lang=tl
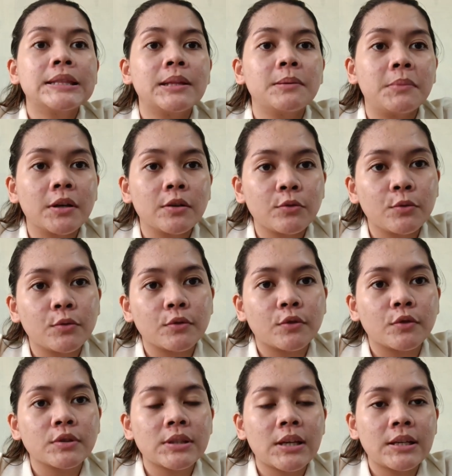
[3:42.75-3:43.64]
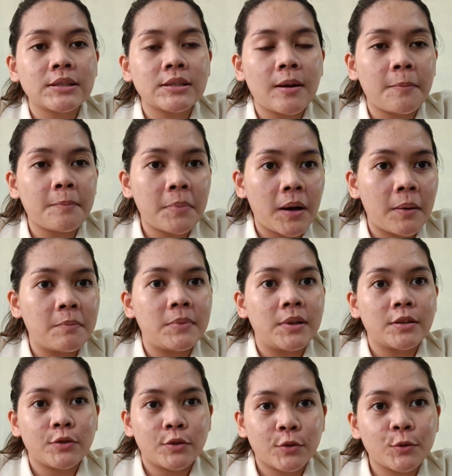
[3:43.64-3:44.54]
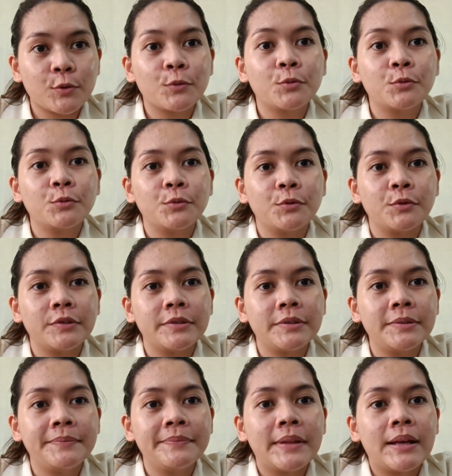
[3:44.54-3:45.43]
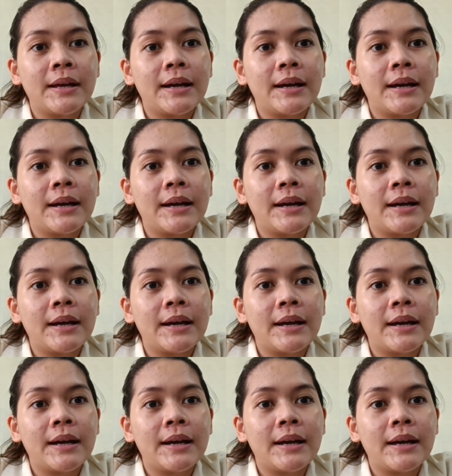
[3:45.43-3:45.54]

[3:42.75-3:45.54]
na magturo sa isang public school.